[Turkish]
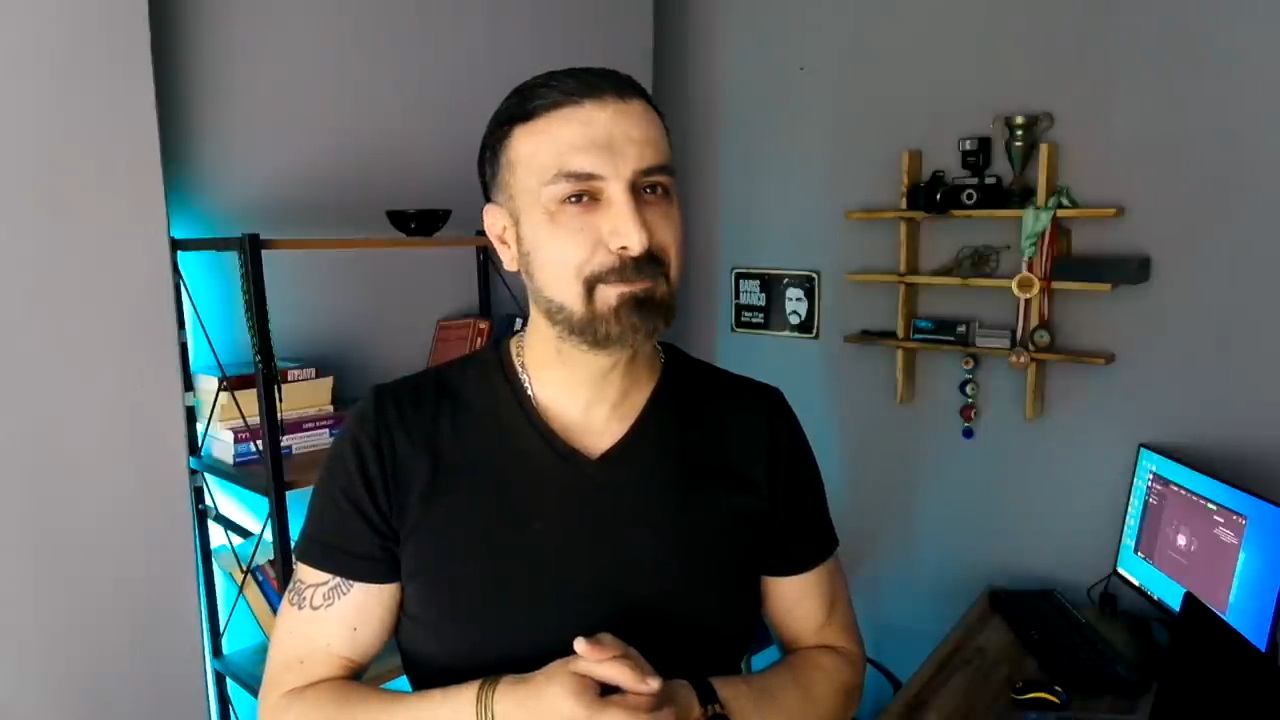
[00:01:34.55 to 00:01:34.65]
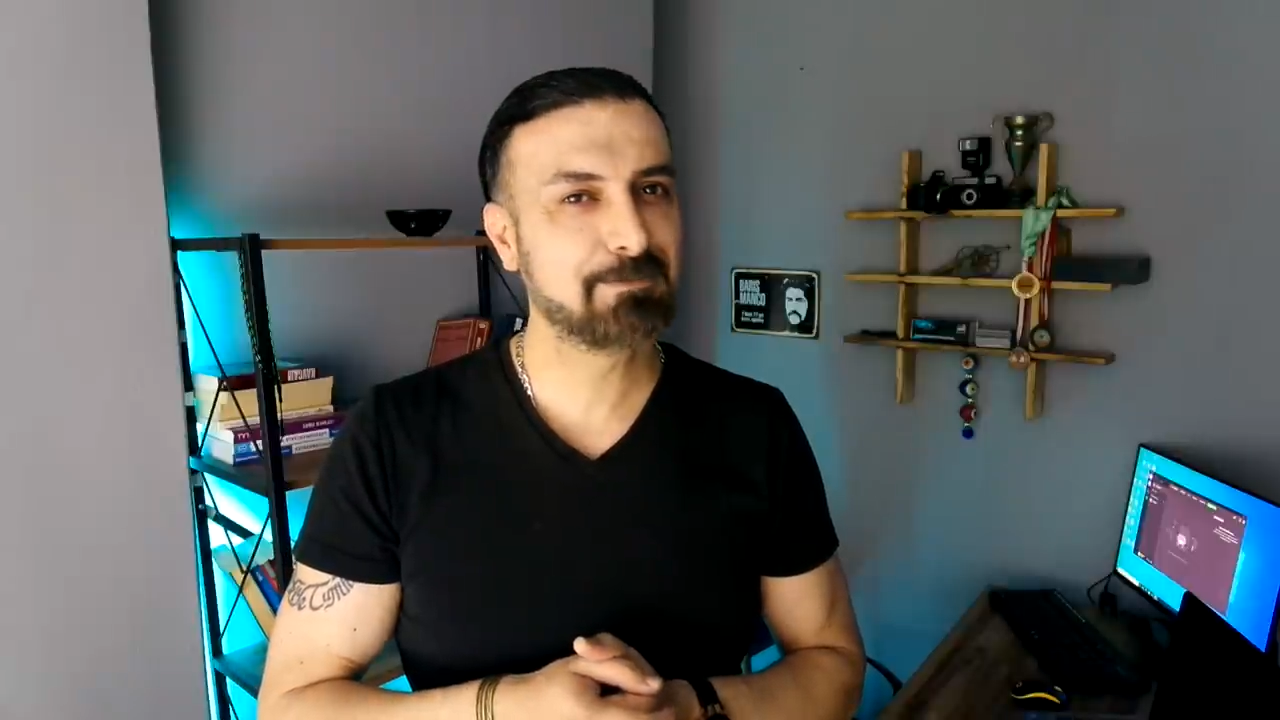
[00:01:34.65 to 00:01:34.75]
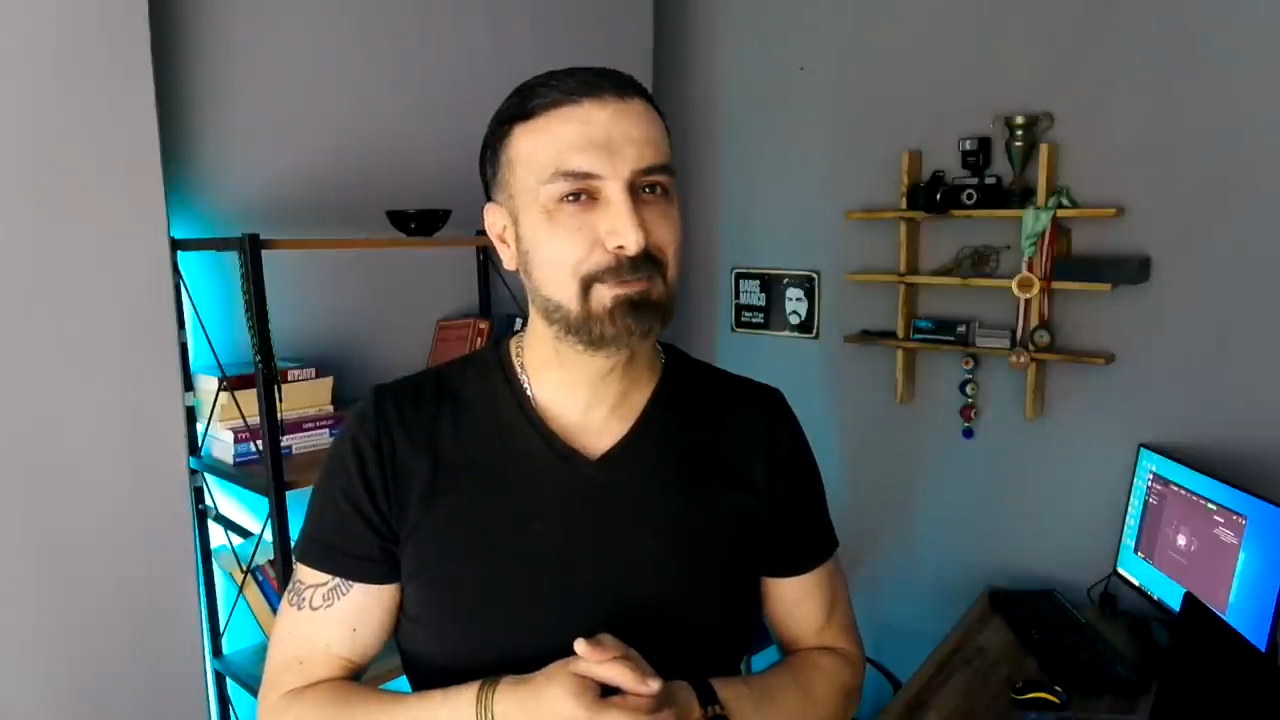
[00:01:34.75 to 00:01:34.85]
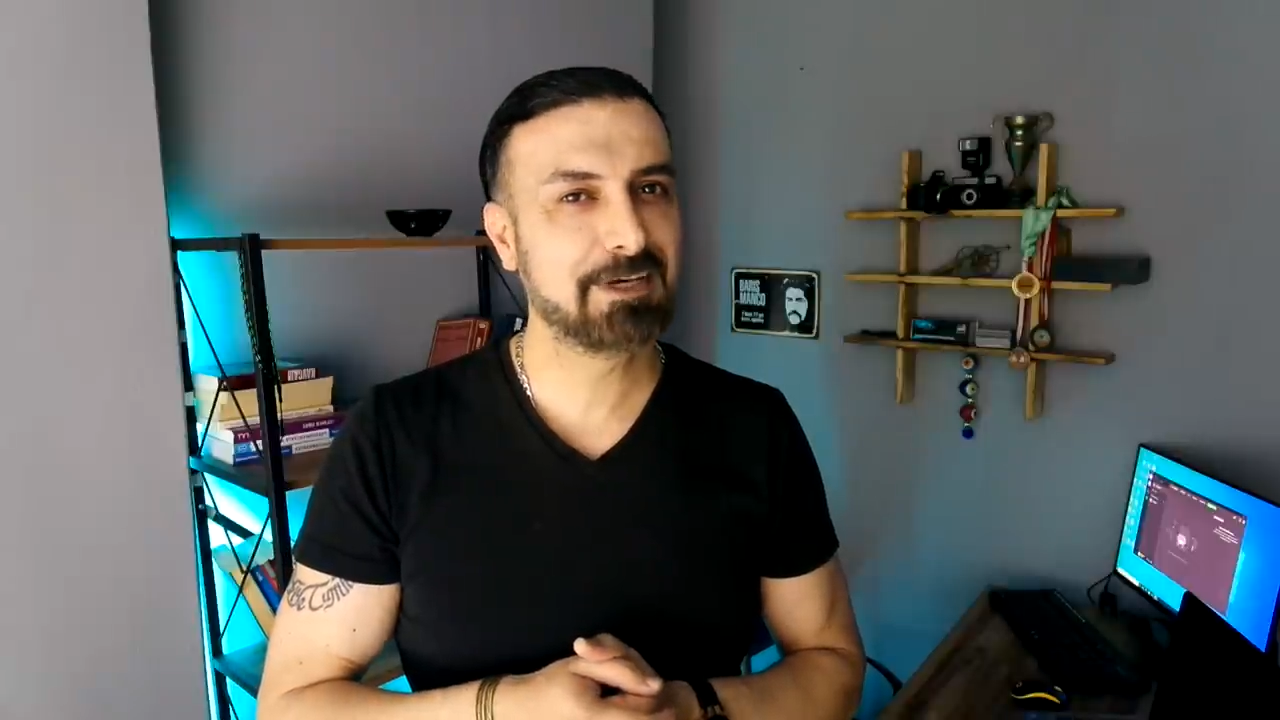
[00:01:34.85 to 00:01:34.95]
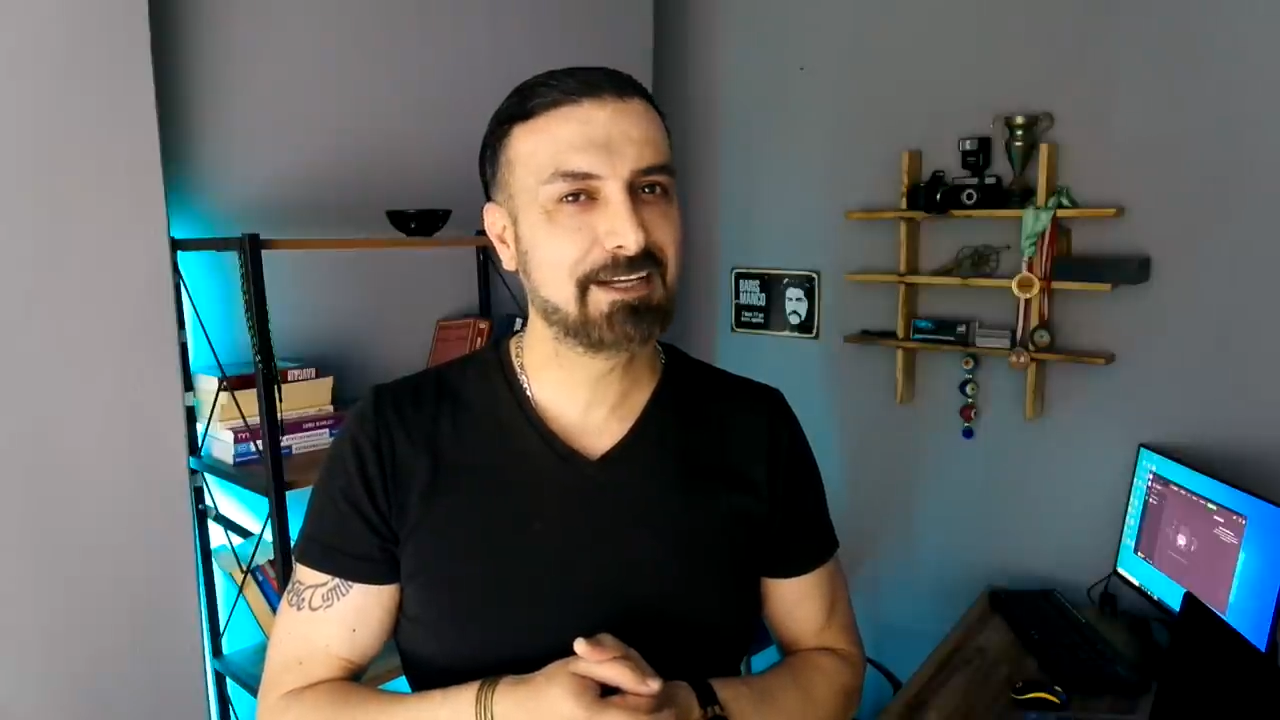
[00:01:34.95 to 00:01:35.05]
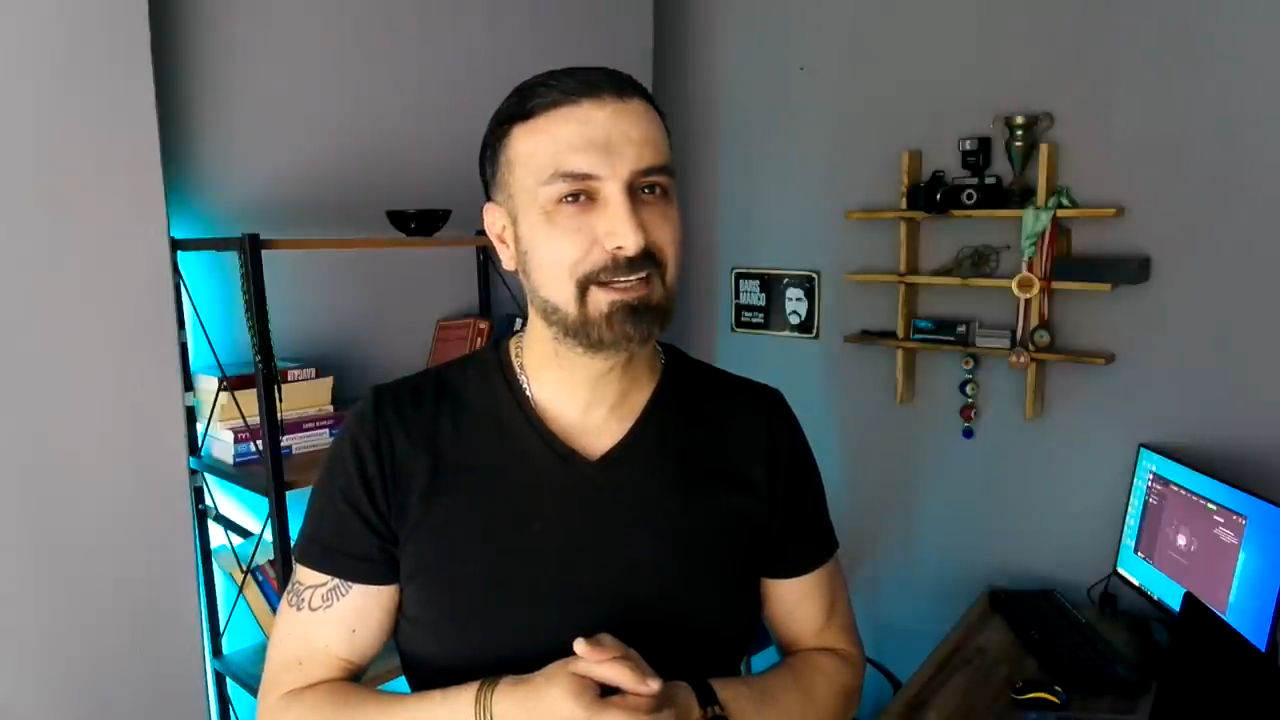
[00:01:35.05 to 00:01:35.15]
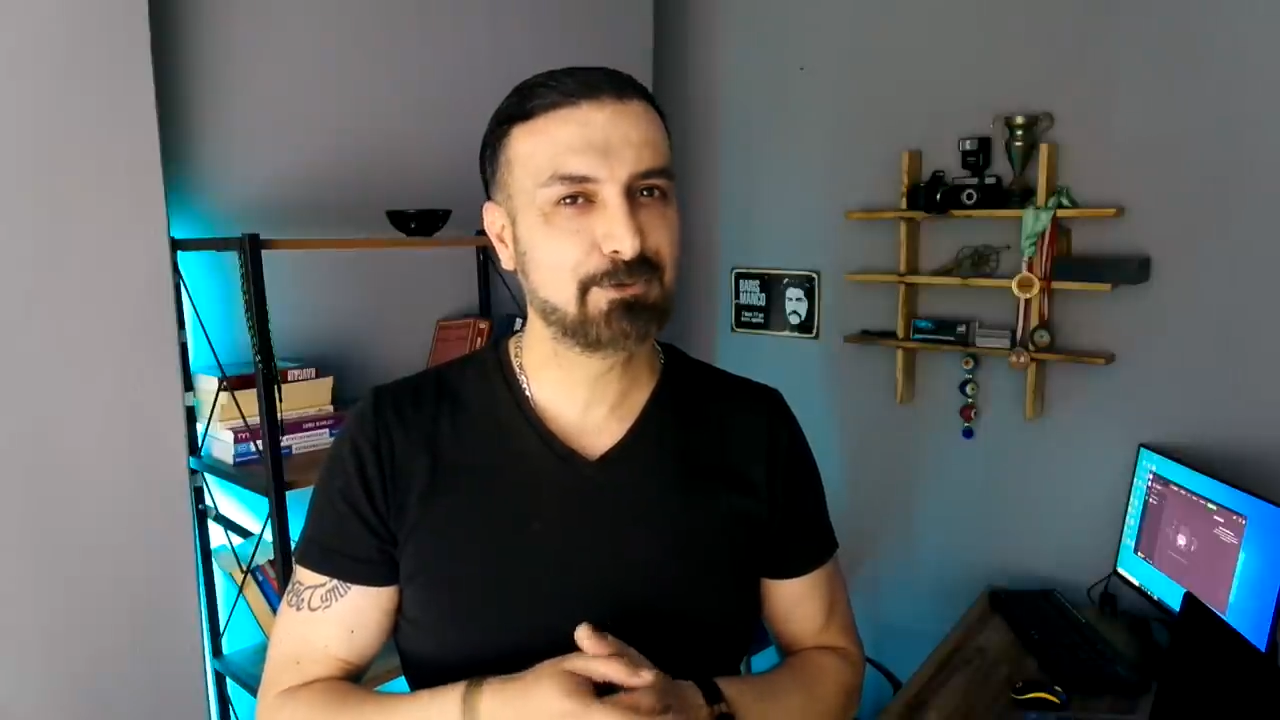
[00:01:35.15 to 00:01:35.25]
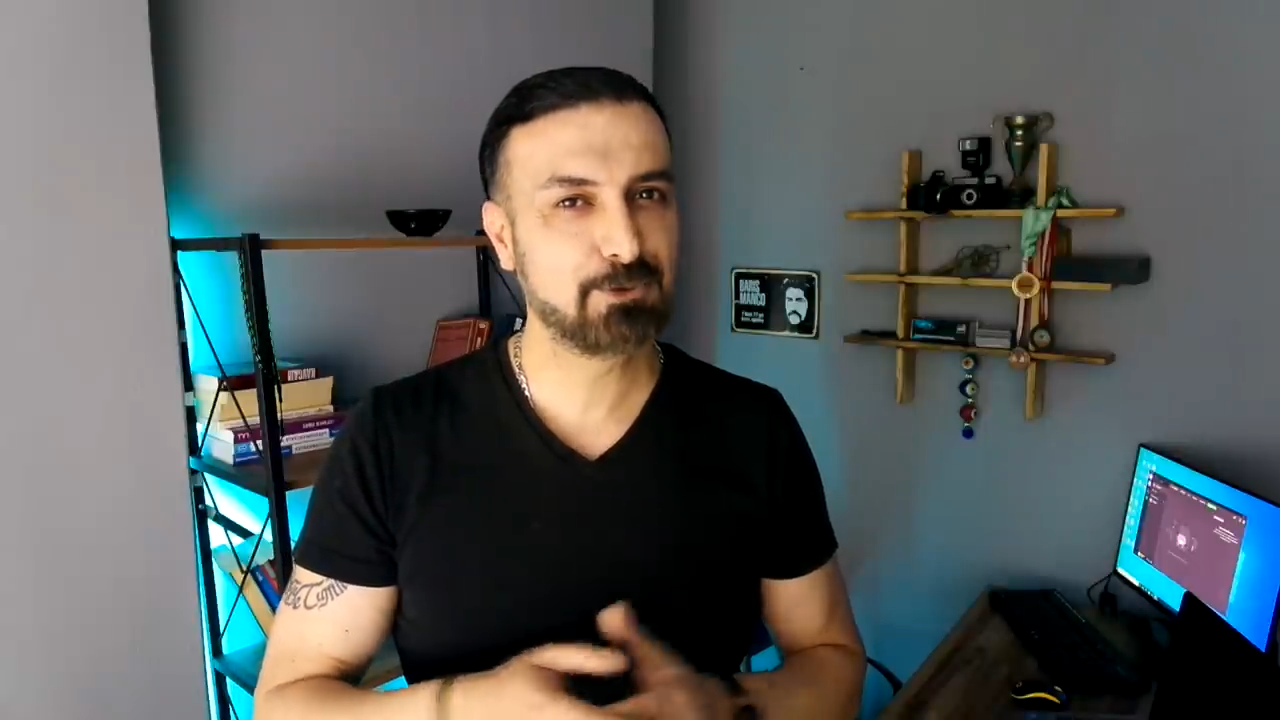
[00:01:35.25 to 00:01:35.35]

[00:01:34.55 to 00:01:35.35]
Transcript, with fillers: bana